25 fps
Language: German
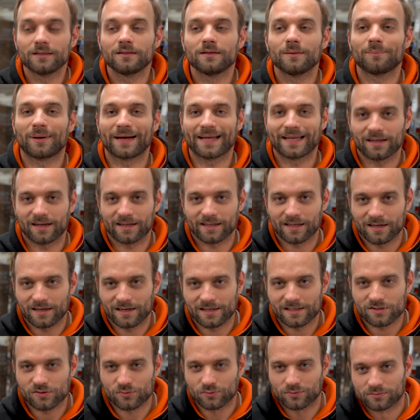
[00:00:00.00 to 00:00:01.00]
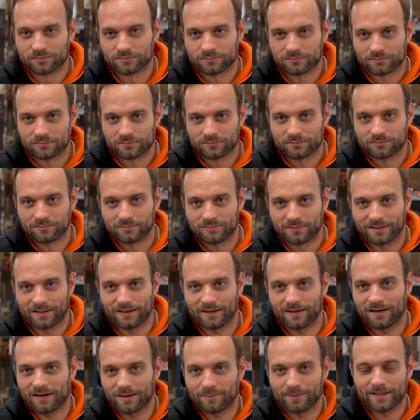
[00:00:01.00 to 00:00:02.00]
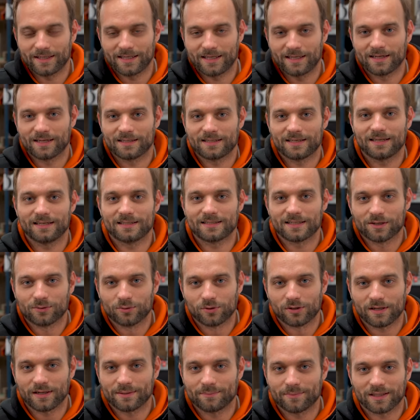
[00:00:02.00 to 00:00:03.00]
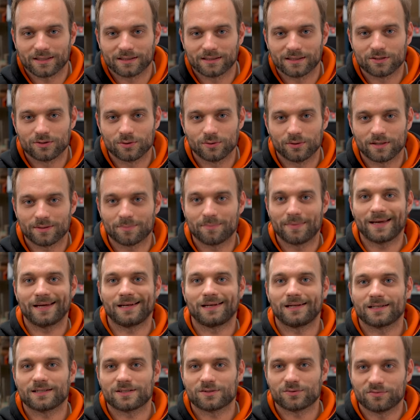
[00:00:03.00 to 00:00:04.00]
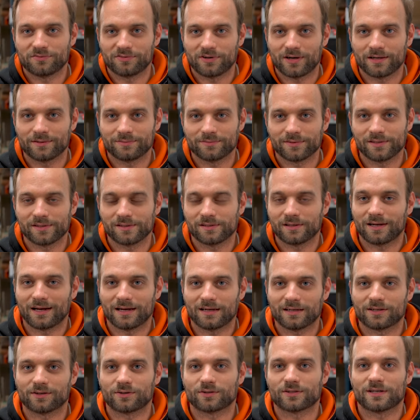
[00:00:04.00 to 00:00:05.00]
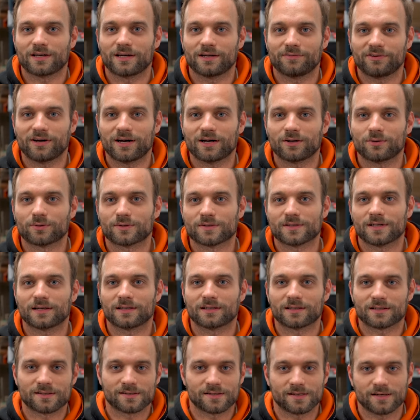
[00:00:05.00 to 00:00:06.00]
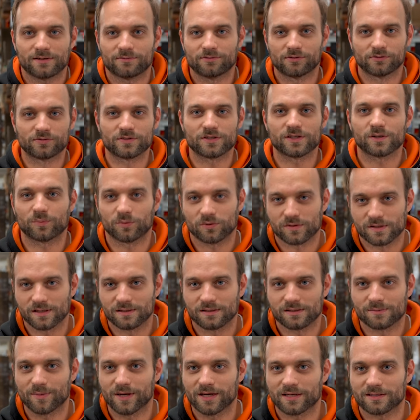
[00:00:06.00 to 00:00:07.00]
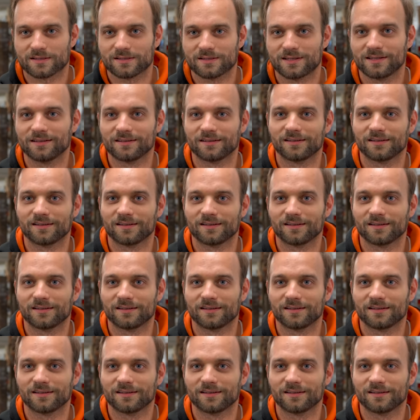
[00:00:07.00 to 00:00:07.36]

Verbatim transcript: Bei gleicher Leistung. Da, mhm. aber jeder, der Ethanol reinmacht, natürlich mehr Leistung fahren will, kann ich aus Erfahrung sagen, dass es eher 50 Prozent mehr sind,